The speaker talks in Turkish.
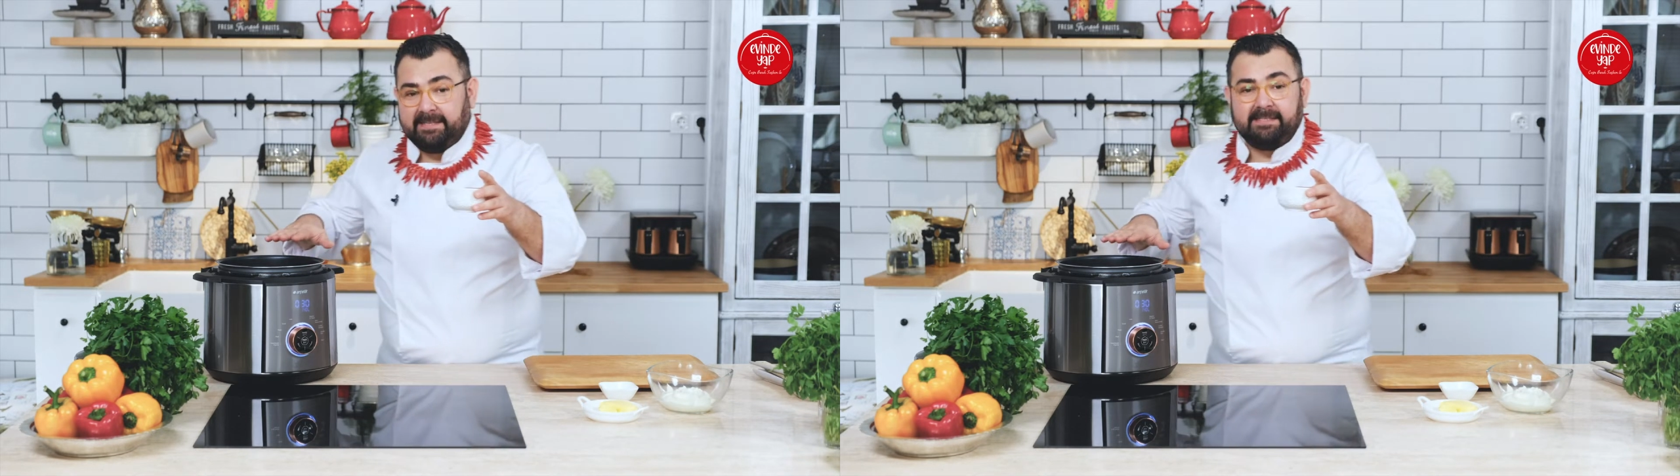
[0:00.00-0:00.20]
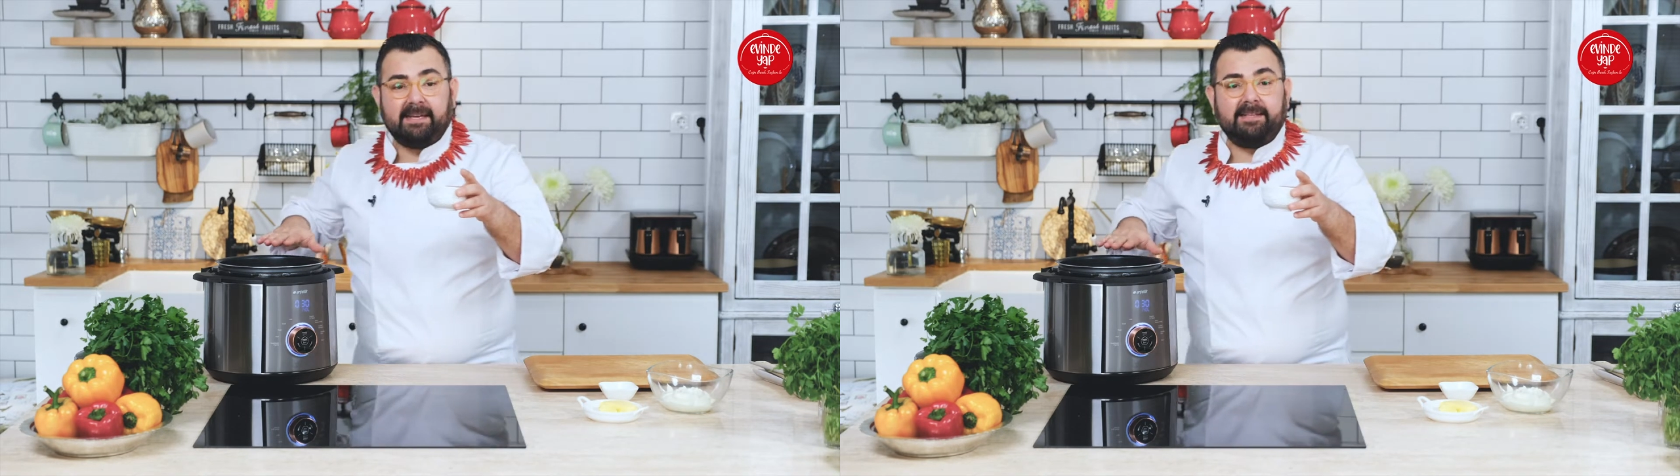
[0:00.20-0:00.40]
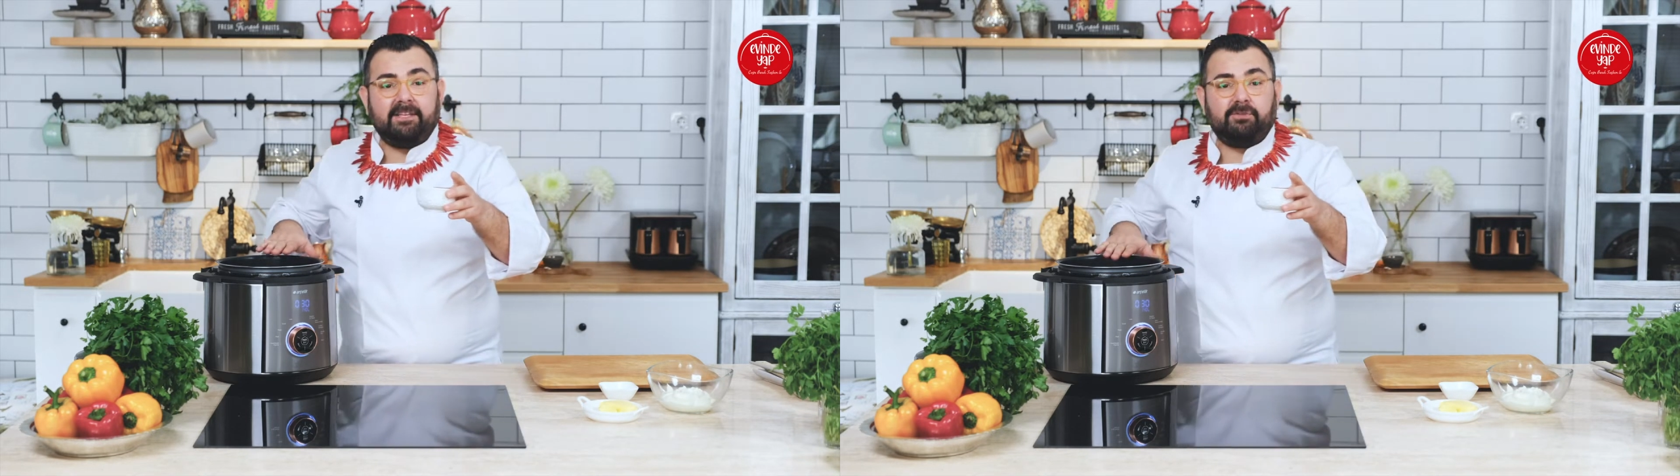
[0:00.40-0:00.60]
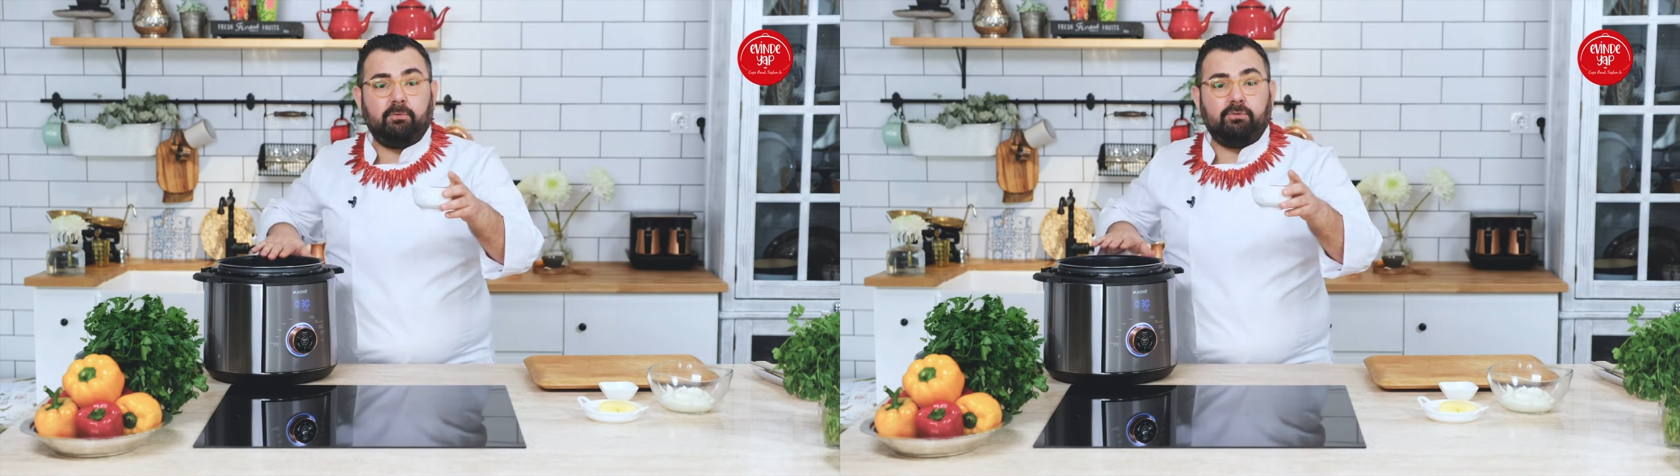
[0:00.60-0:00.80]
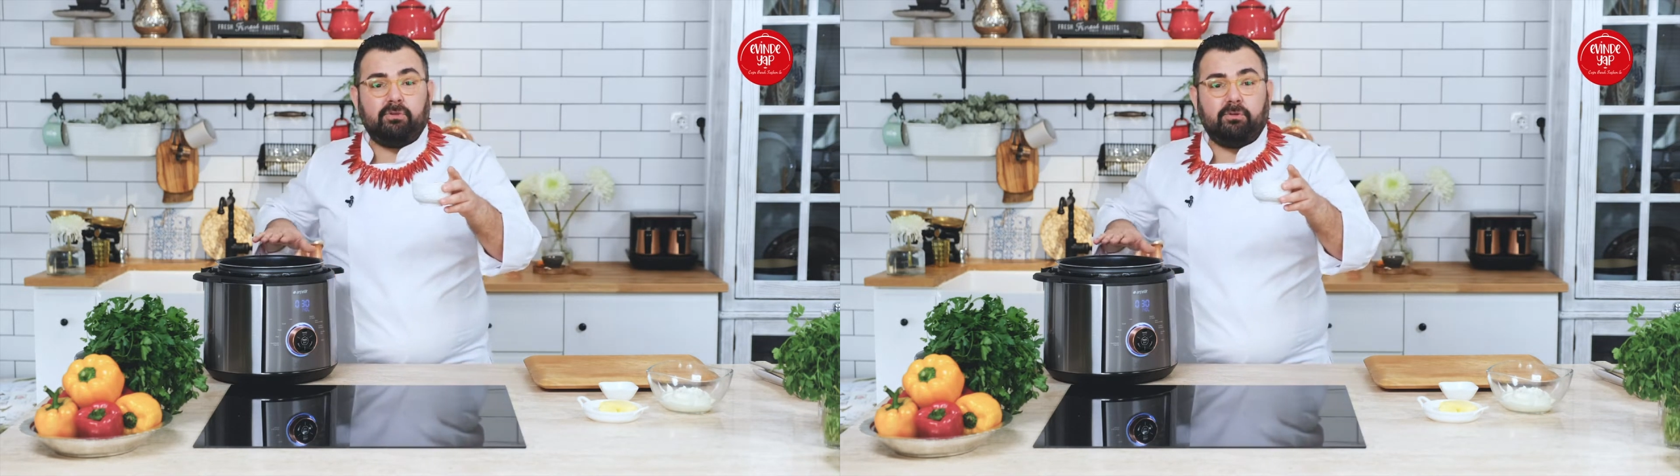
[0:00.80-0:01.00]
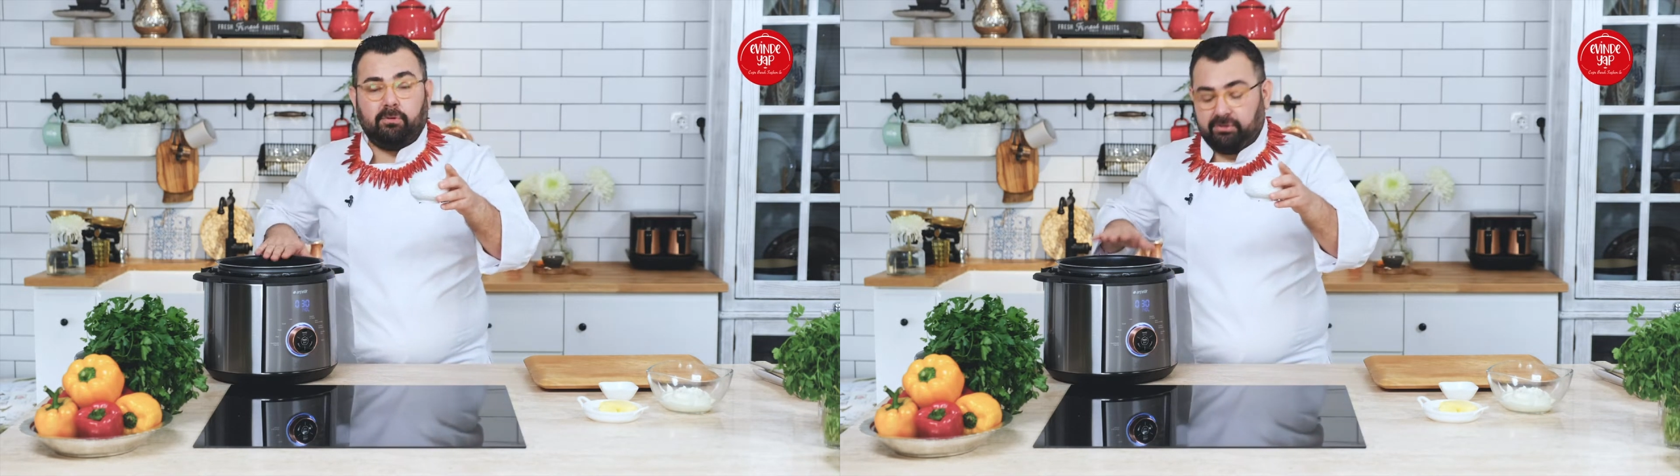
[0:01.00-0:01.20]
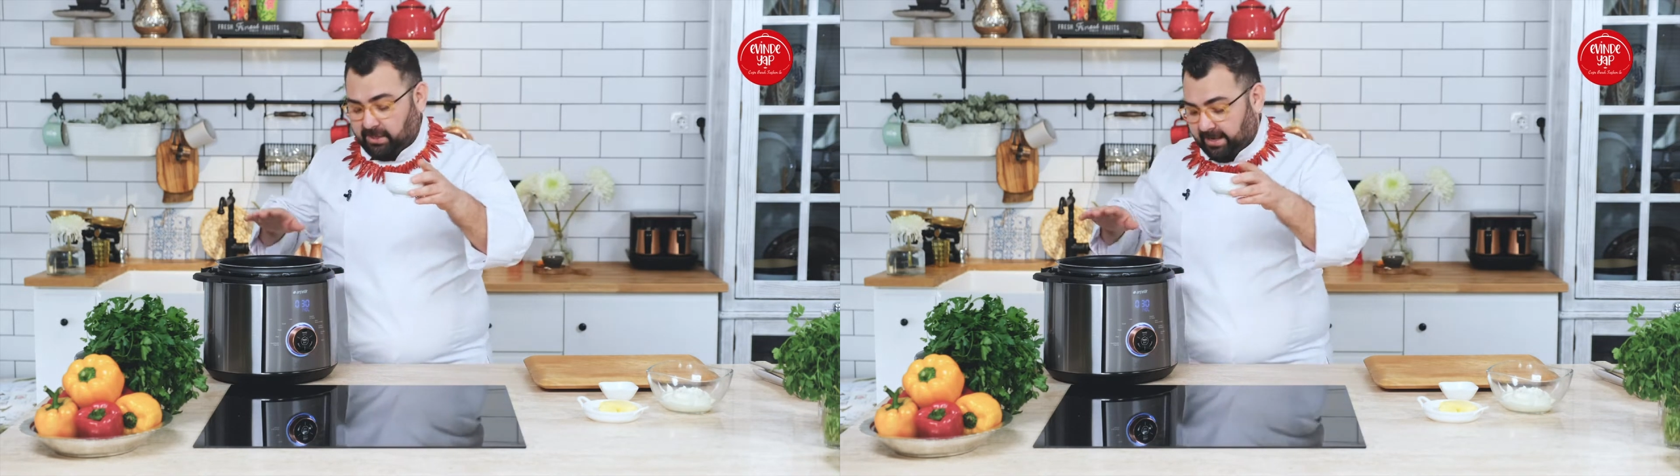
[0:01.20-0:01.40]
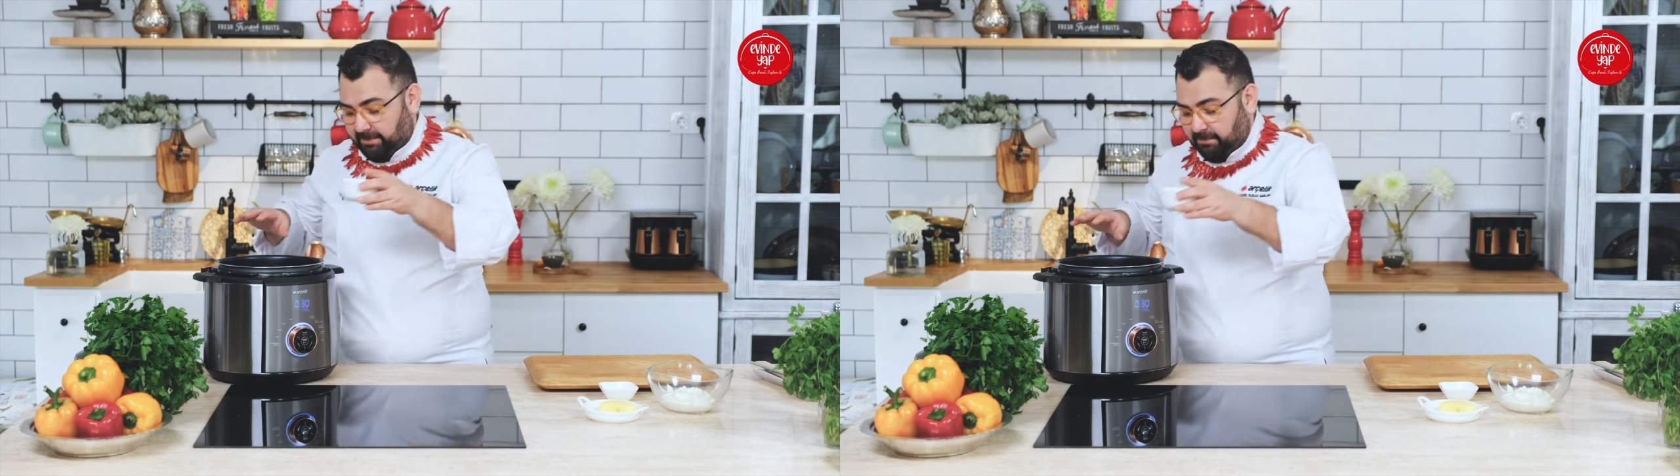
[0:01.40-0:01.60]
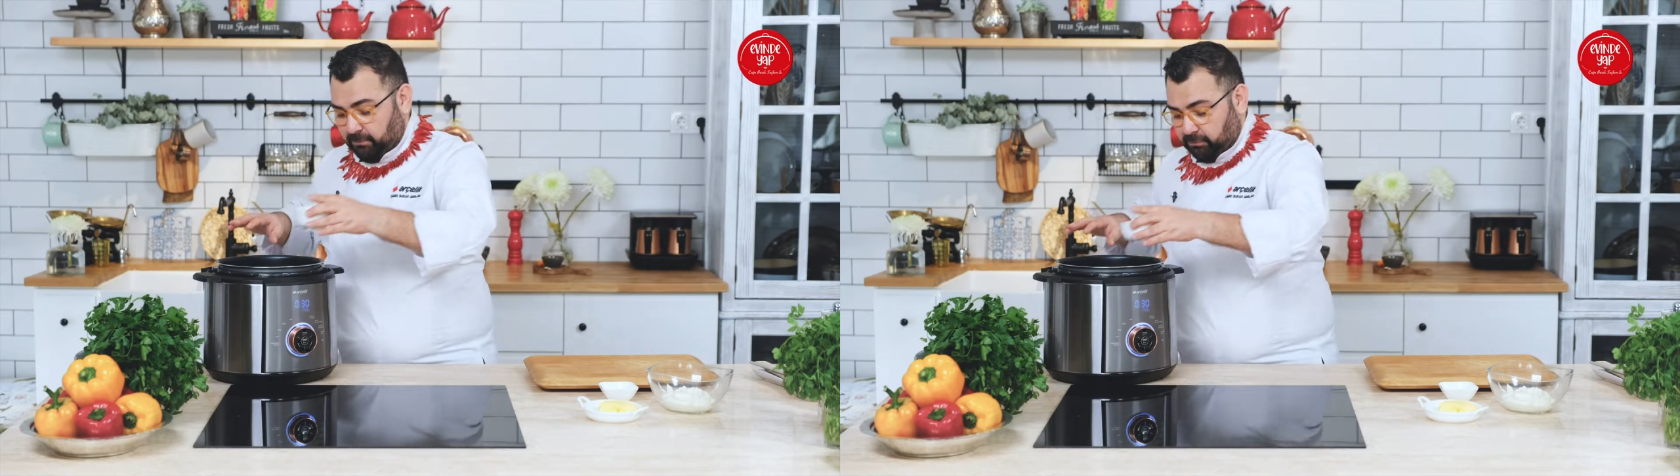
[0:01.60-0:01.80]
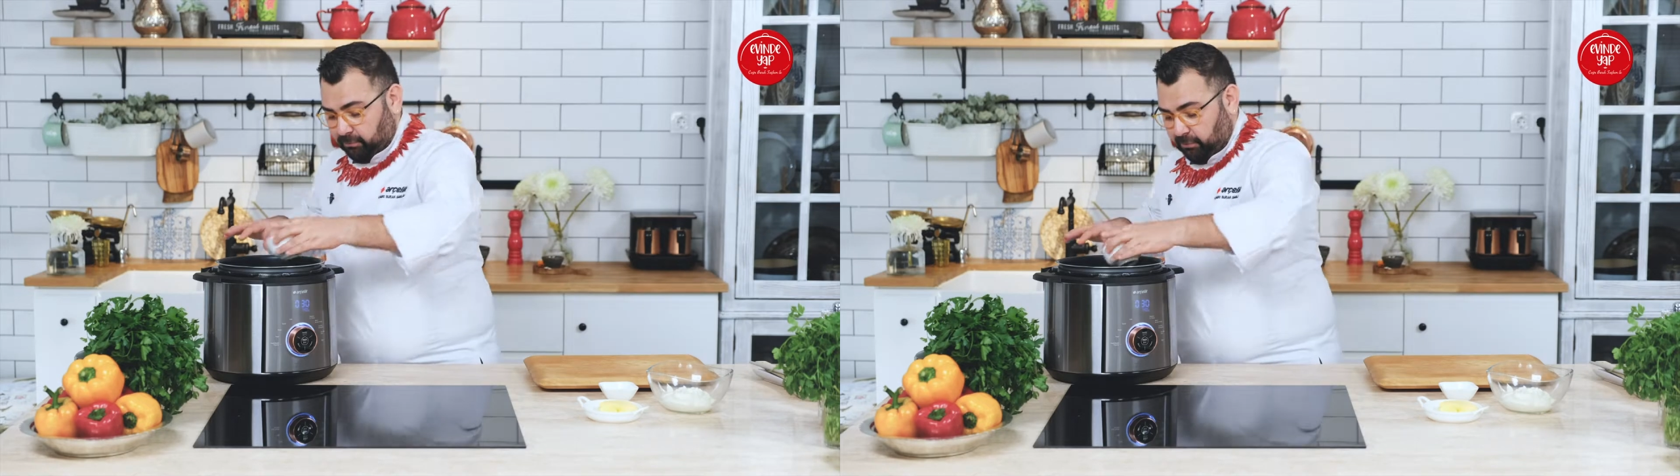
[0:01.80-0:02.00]
Kısık ateş modunda toz şekerimi
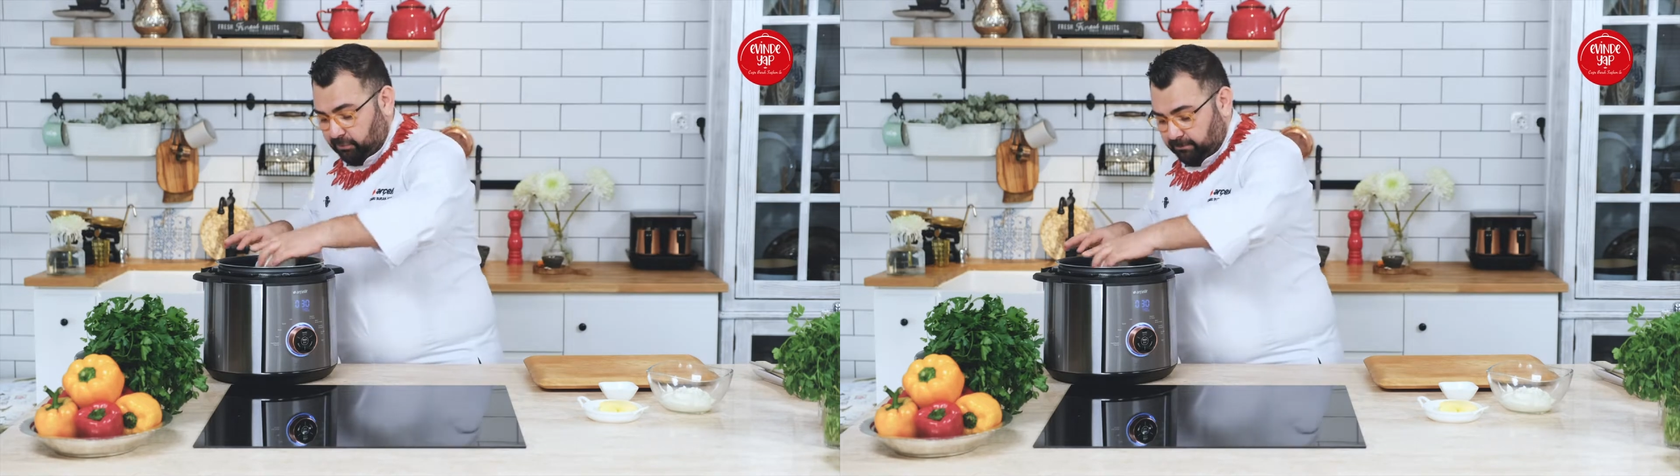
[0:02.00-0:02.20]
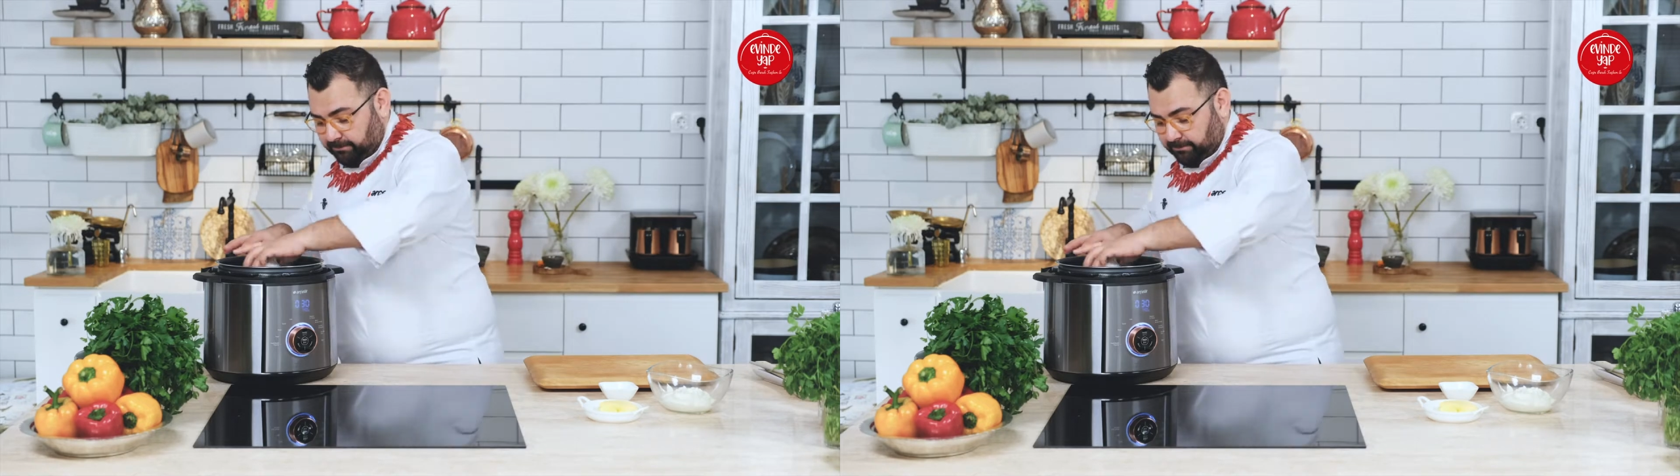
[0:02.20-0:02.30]
unutuyorum.